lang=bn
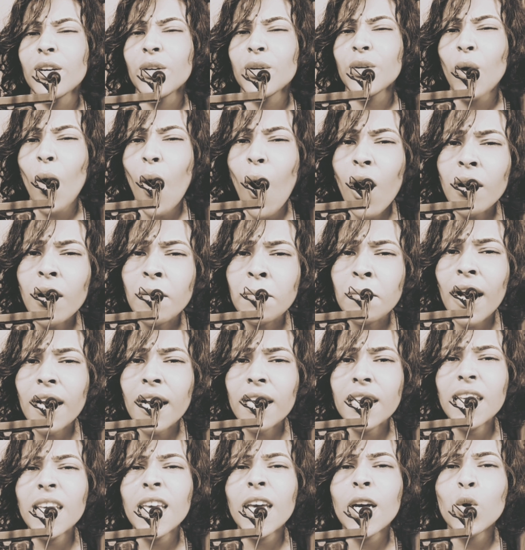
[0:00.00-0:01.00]
রং
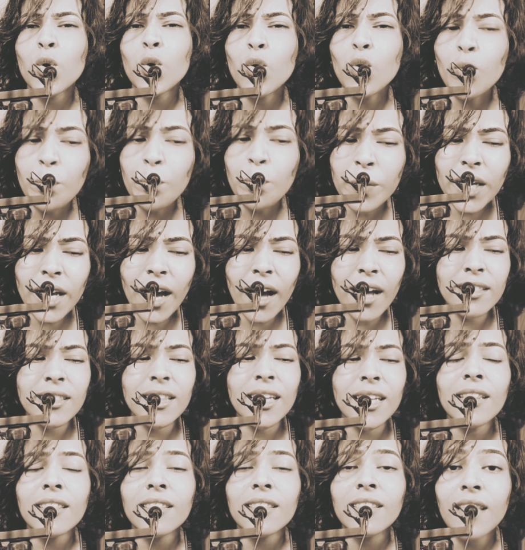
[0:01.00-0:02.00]
মাখিয়ে কুপি
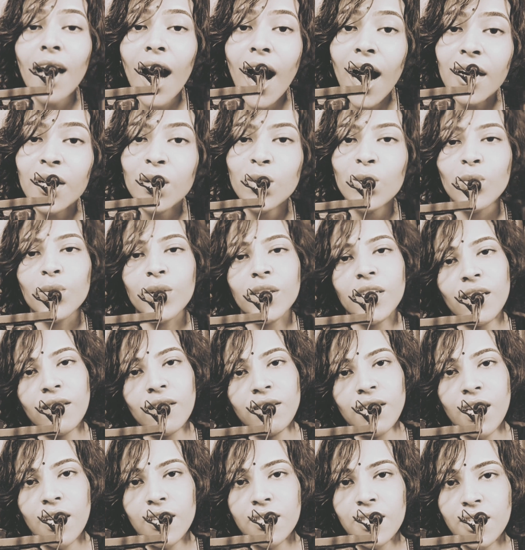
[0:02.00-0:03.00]
হাতে দাঁড় করিয়ে
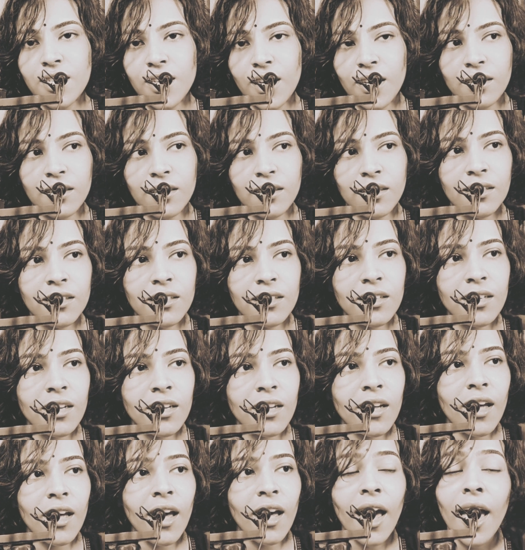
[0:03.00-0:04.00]
দিয়েছেন
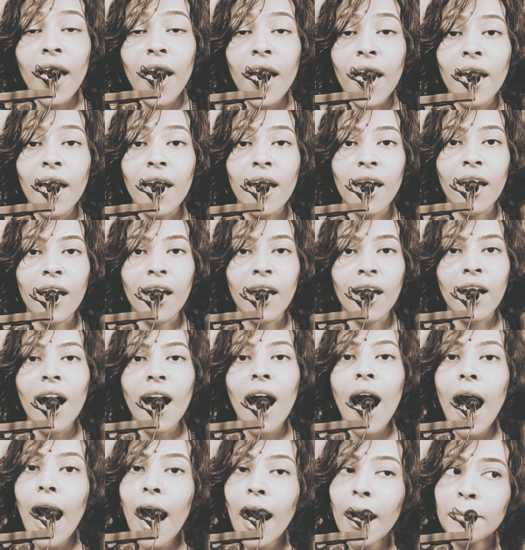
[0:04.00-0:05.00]
হ্যাঁ
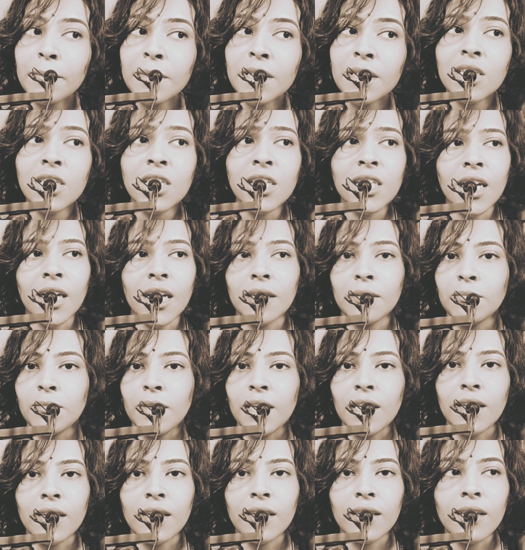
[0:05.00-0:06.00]
আমি সেই
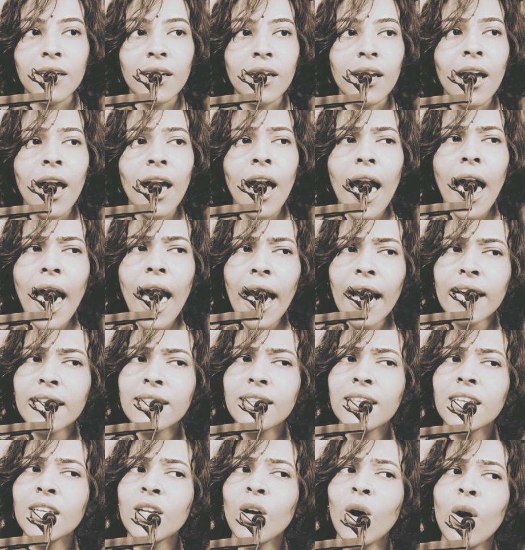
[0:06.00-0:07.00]
মেয়ে
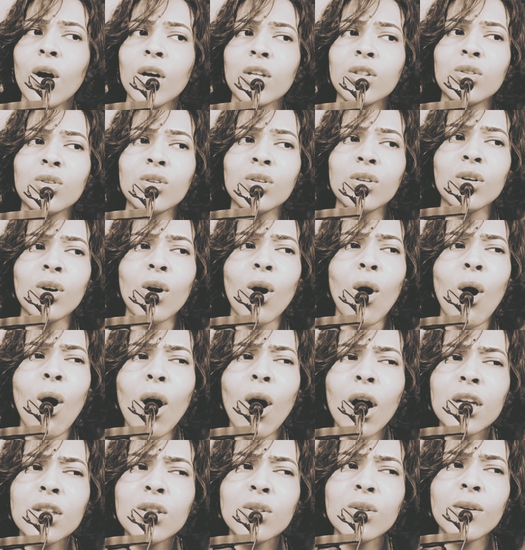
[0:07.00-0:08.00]
একদিন হয়তো
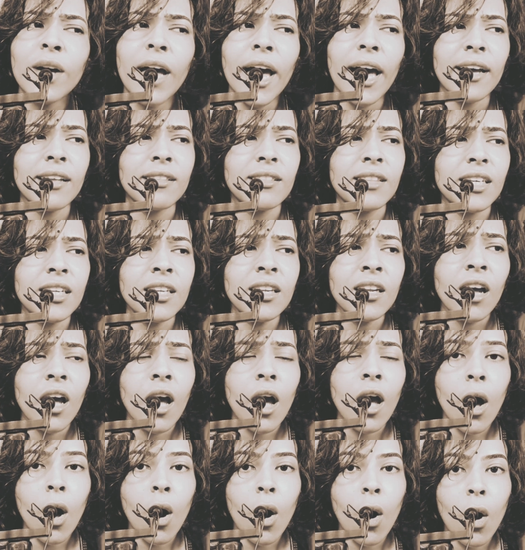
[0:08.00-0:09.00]
হয়তো একদিন
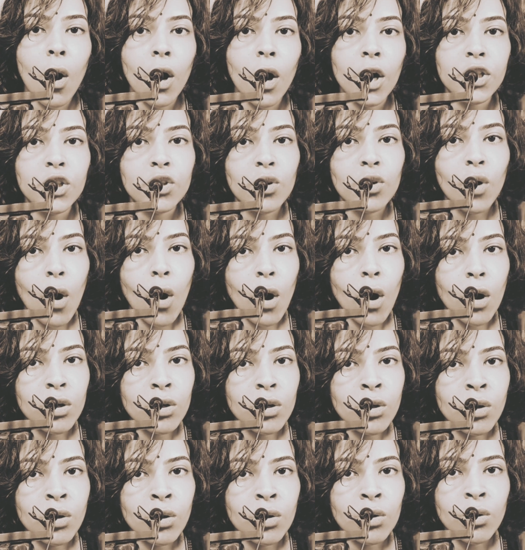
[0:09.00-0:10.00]
হয়তো
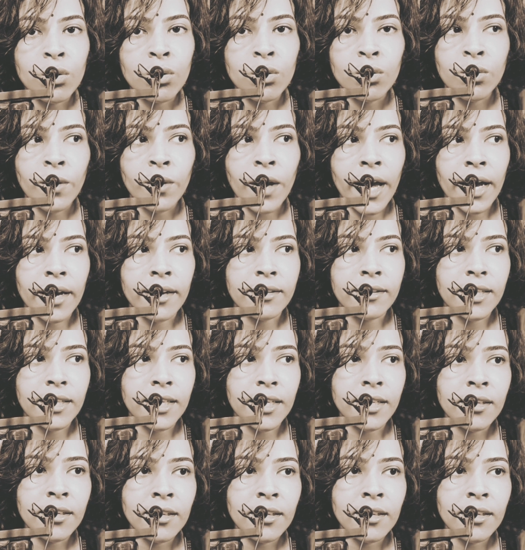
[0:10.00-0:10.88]
অন্য কোনো একদিন